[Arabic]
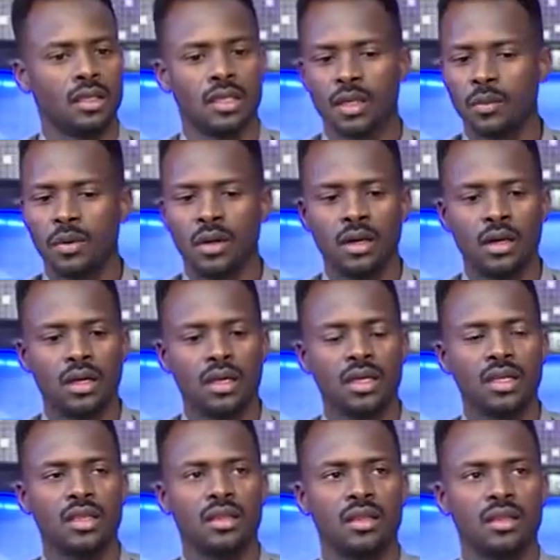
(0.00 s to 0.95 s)
طبعا
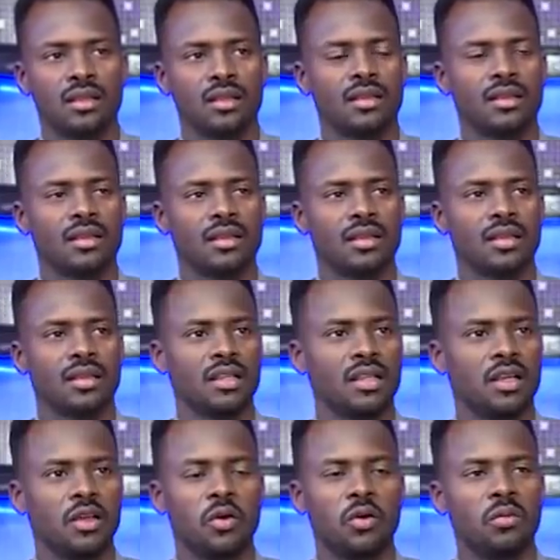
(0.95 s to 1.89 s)
اكيد
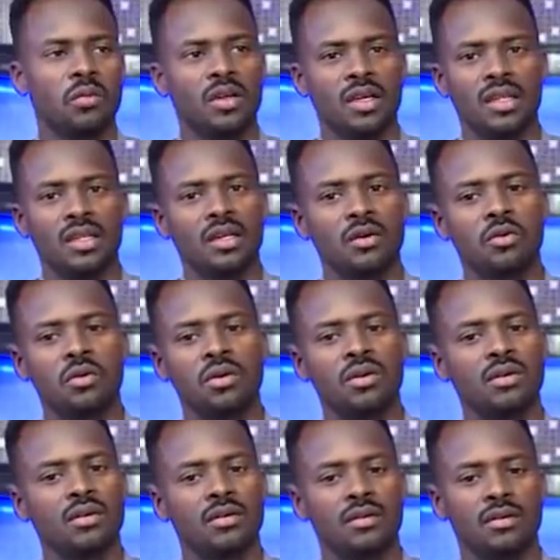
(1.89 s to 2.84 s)
ده يوم
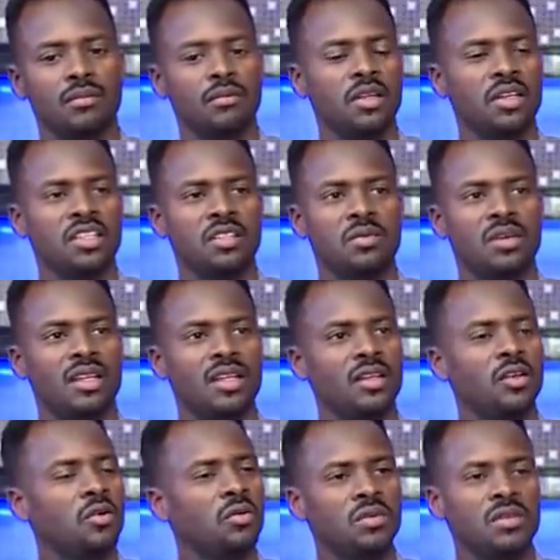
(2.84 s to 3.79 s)
يكون بالنسبه
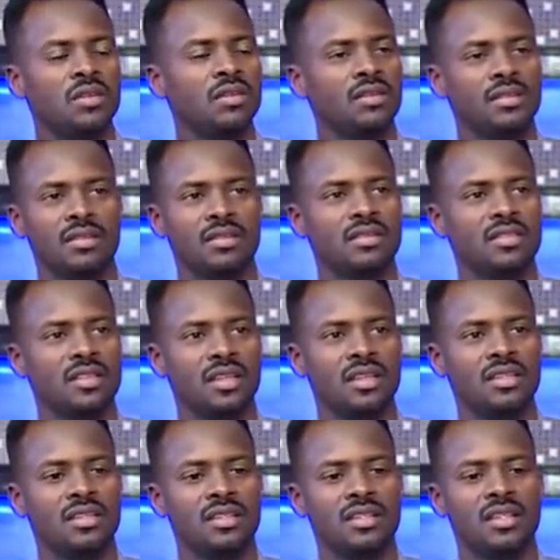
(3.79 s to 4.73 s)
لي يوم
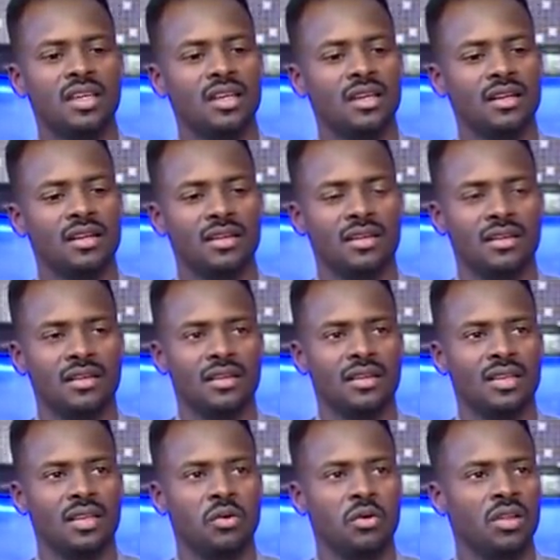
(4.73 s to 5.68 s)
سعيد جدا
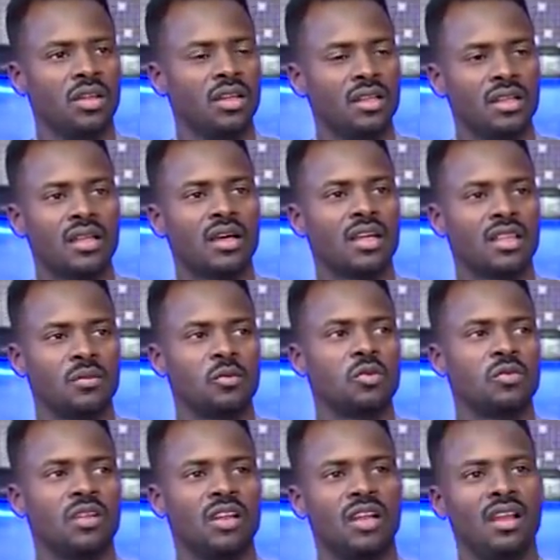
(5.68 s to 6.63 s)
لو لقيت ختمت
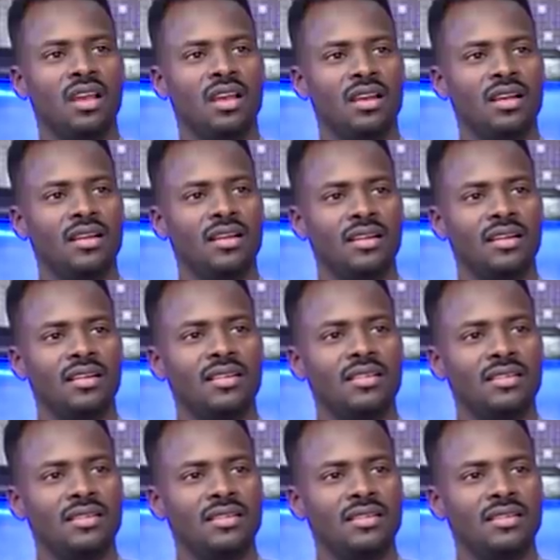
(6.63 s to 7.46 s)
في الهلال طيب